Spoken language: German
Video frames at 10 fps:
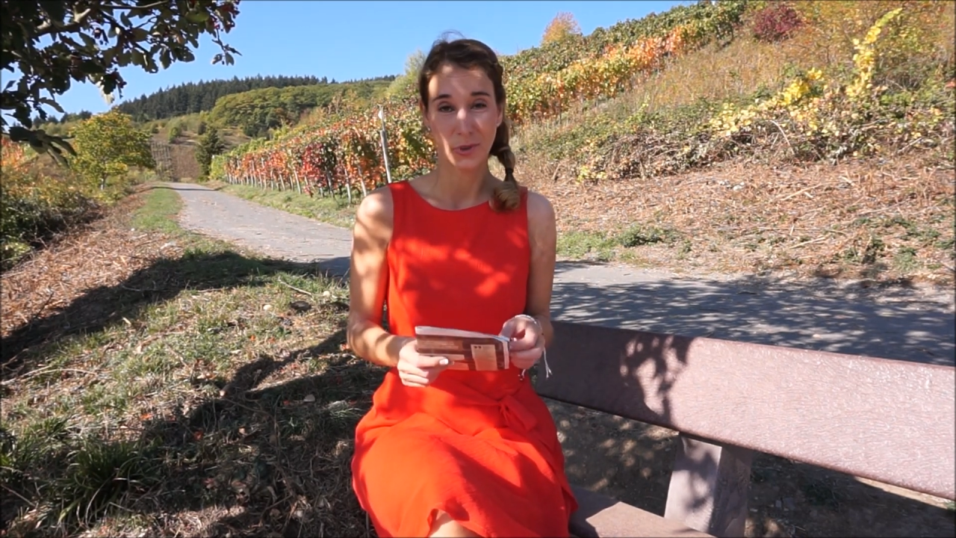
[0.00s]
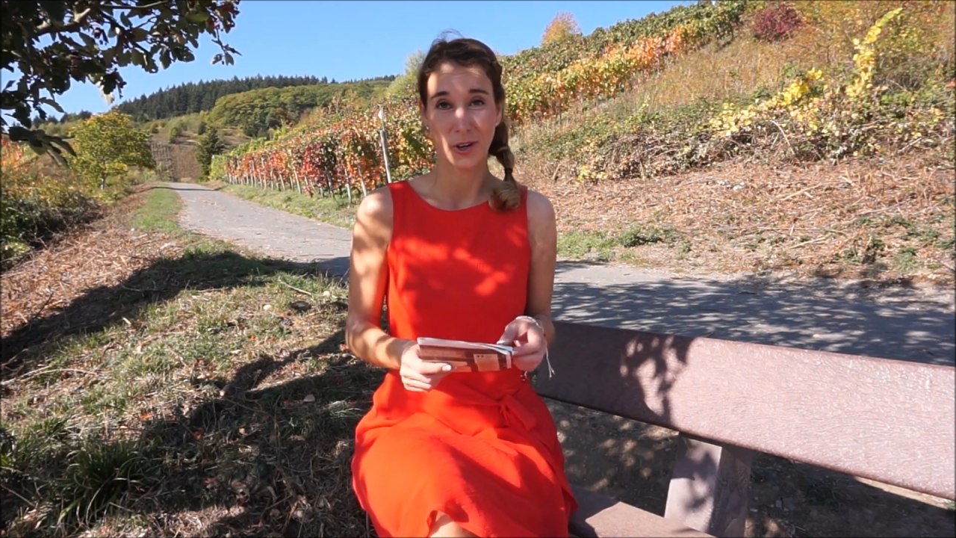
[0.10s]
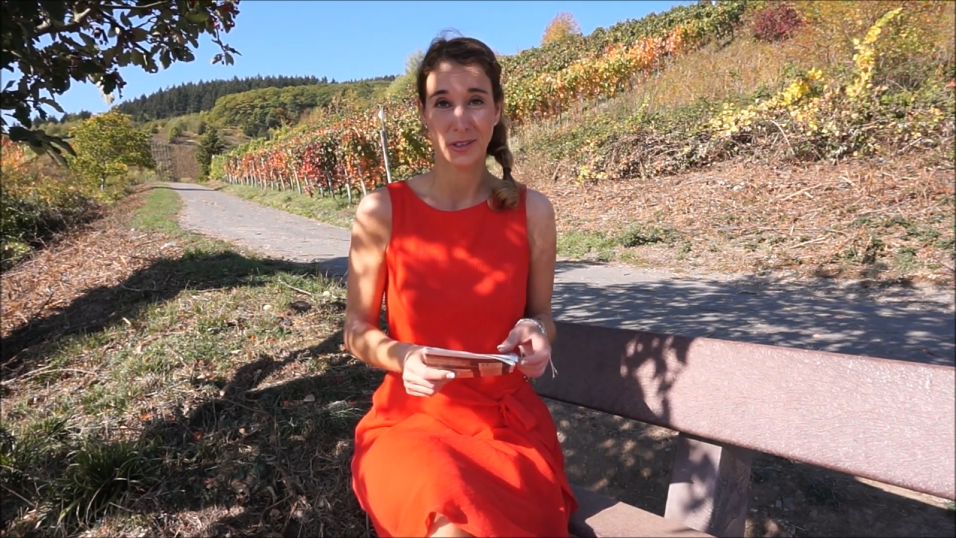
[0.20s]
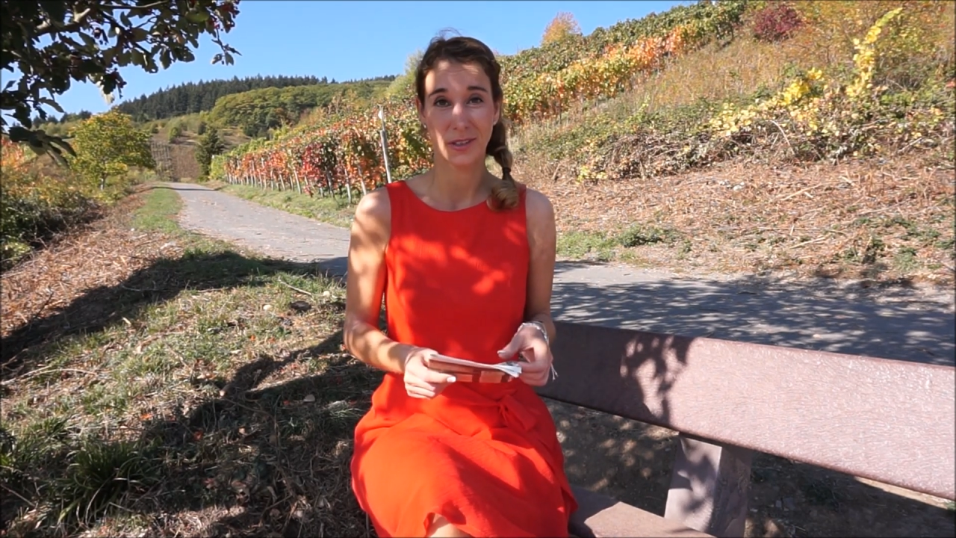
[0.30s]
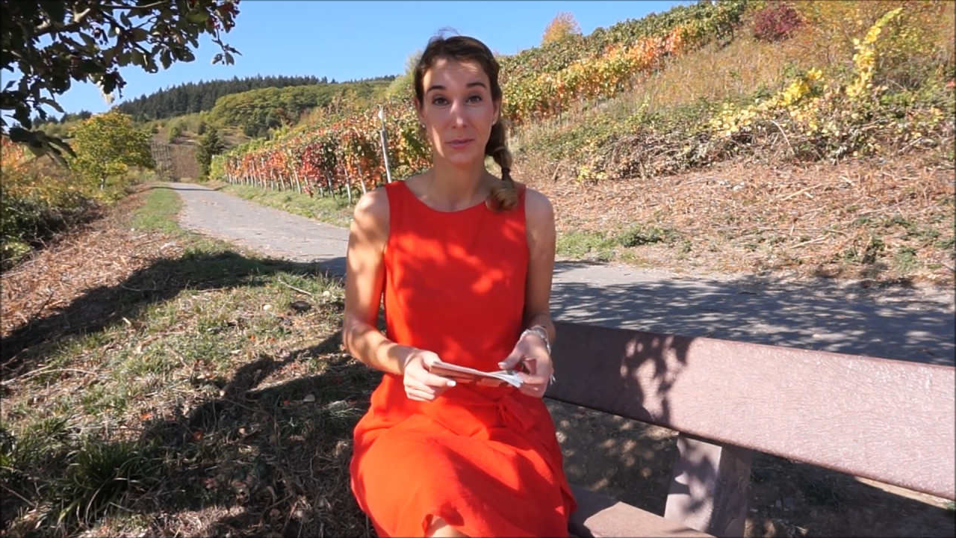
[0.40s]
gut
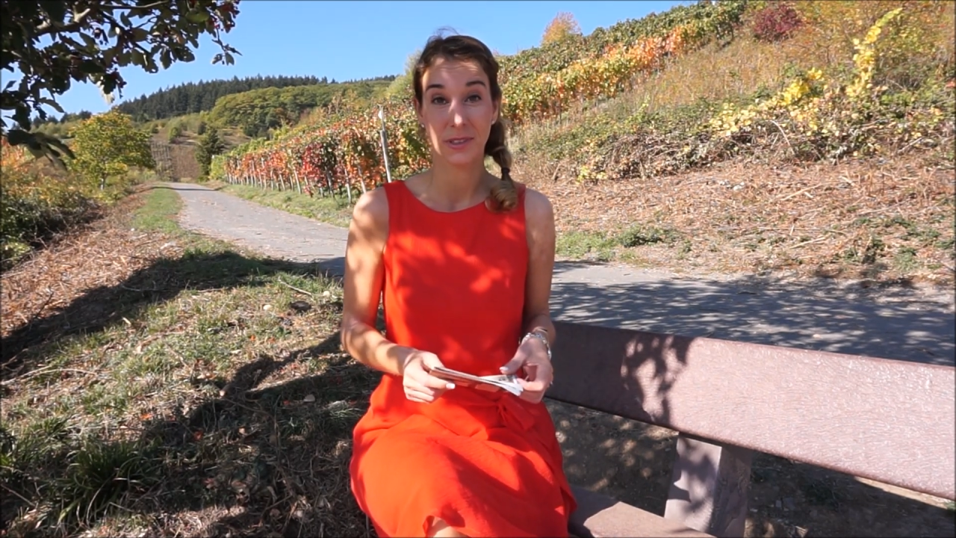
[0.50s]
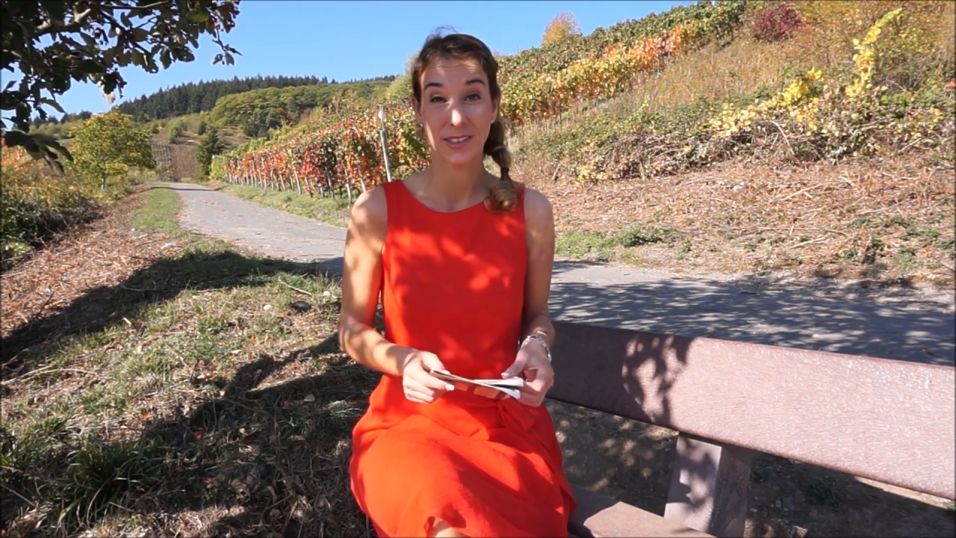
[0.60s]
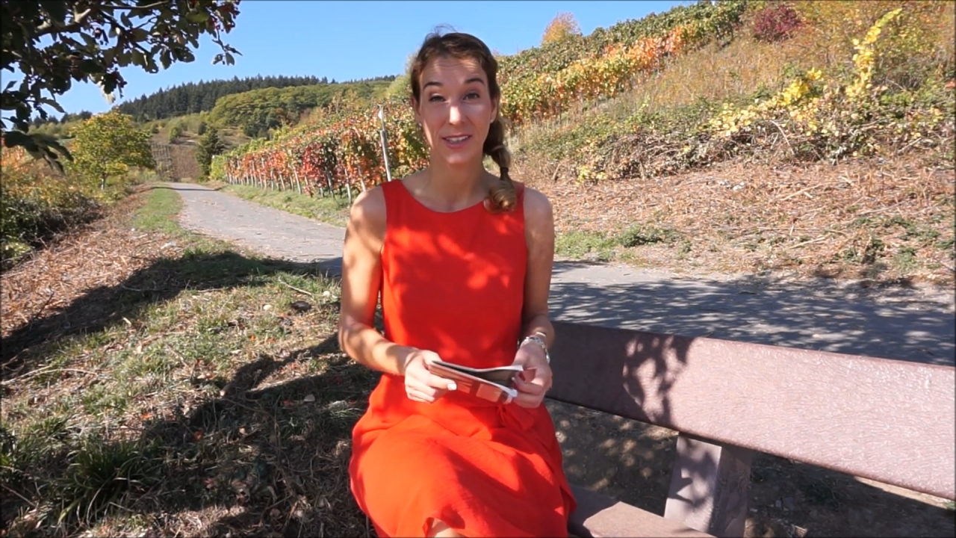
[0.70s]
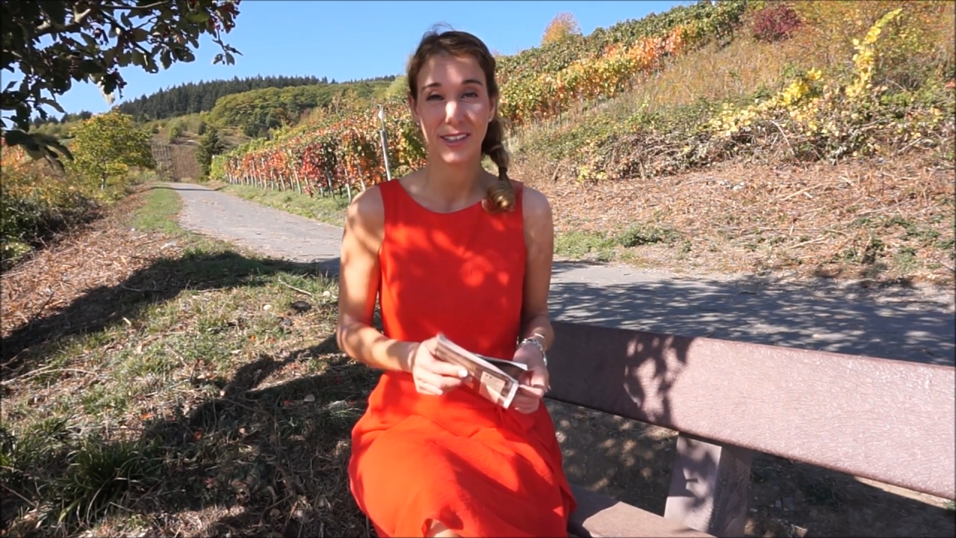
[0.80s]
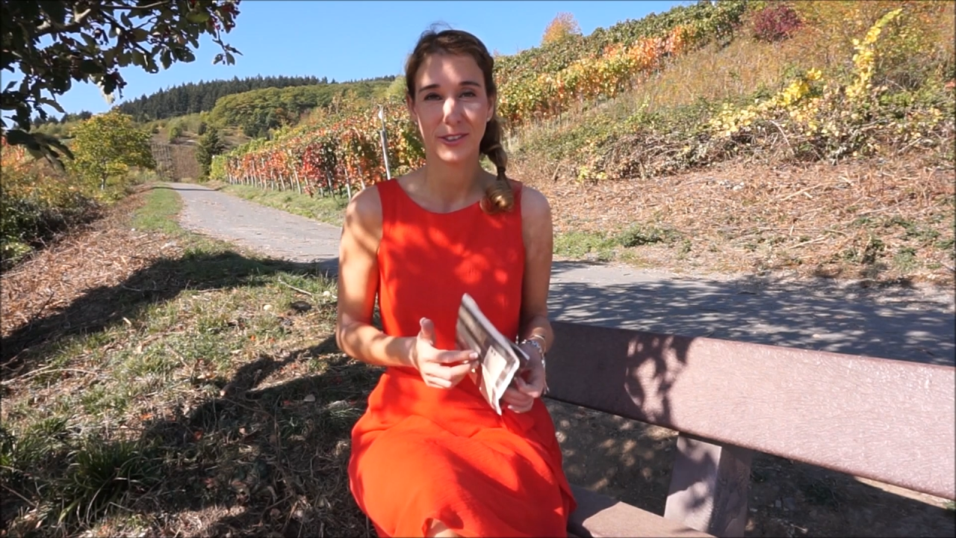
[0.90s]
aus der
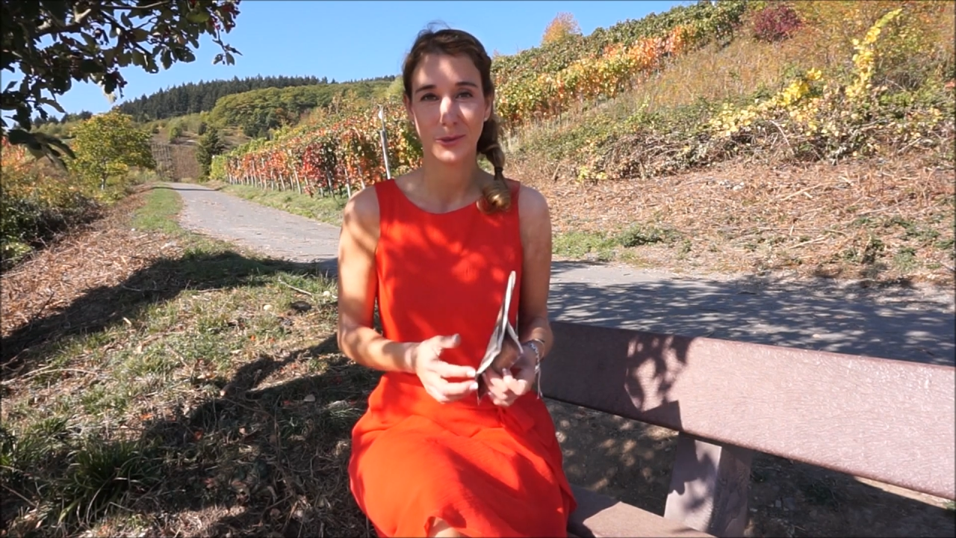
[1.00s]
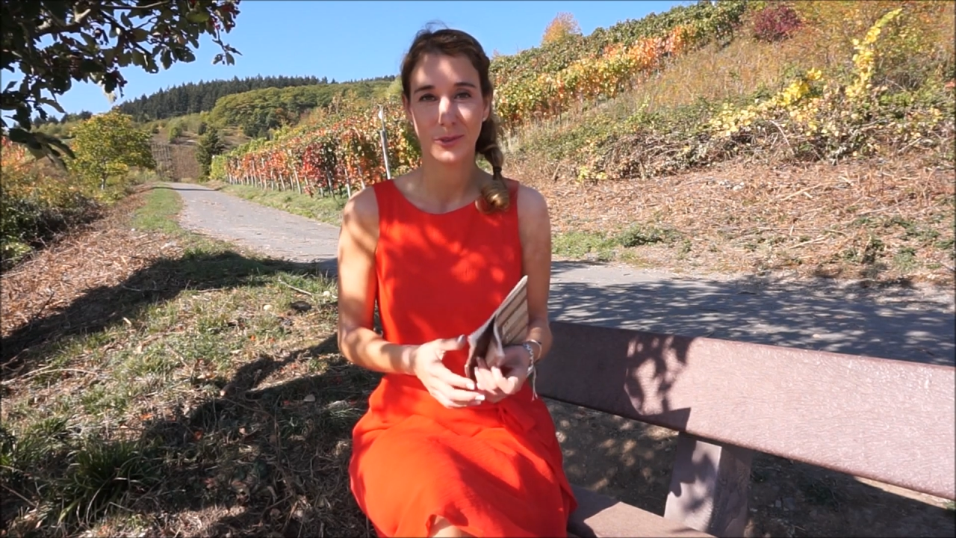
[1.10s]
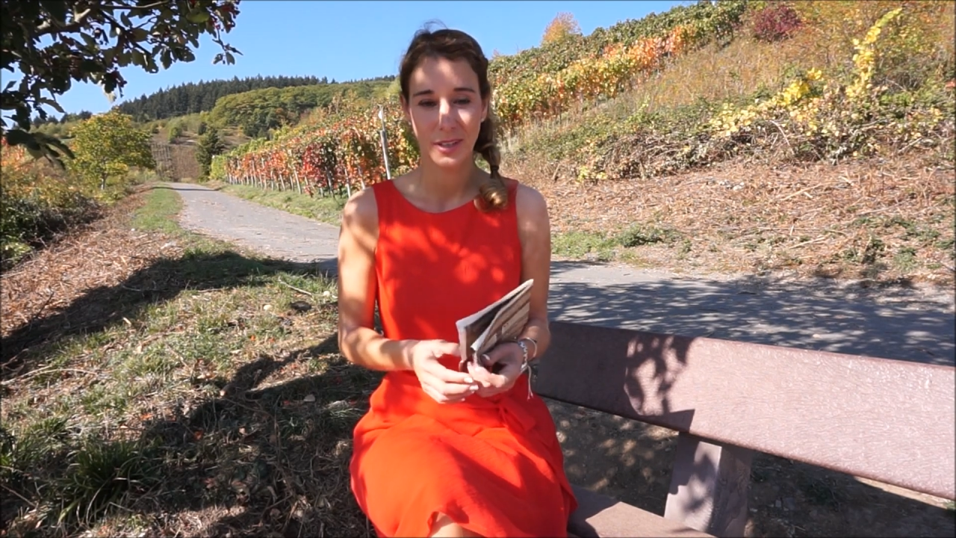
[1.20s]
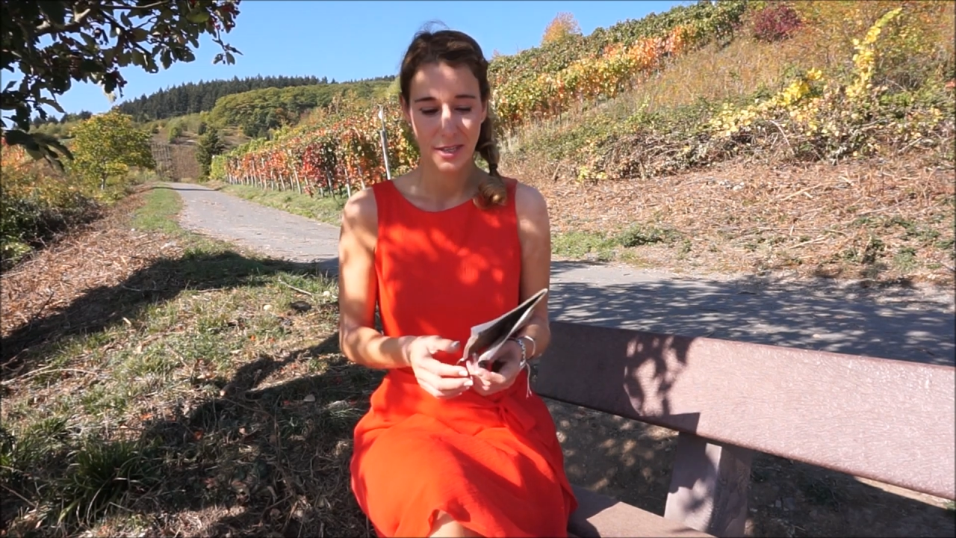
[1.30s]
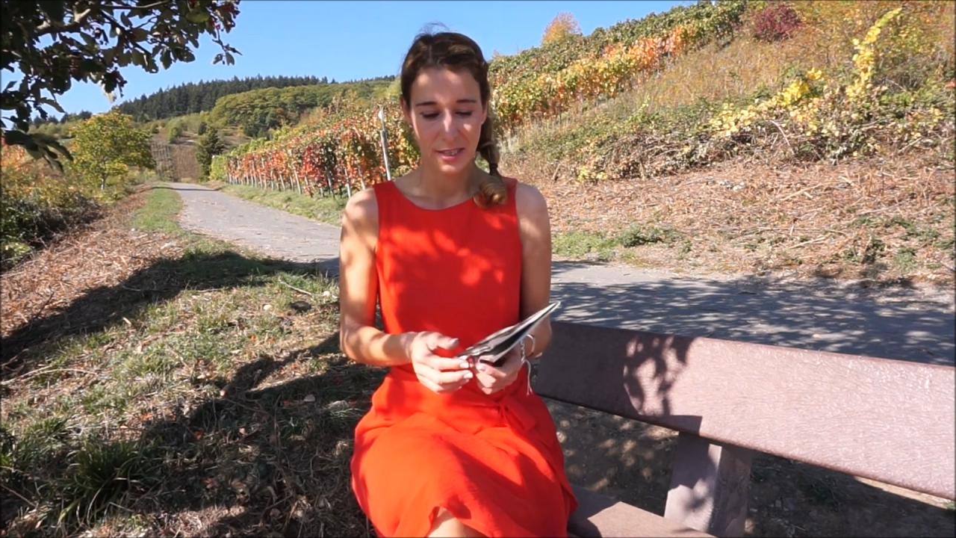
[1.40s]
Bildzeitung.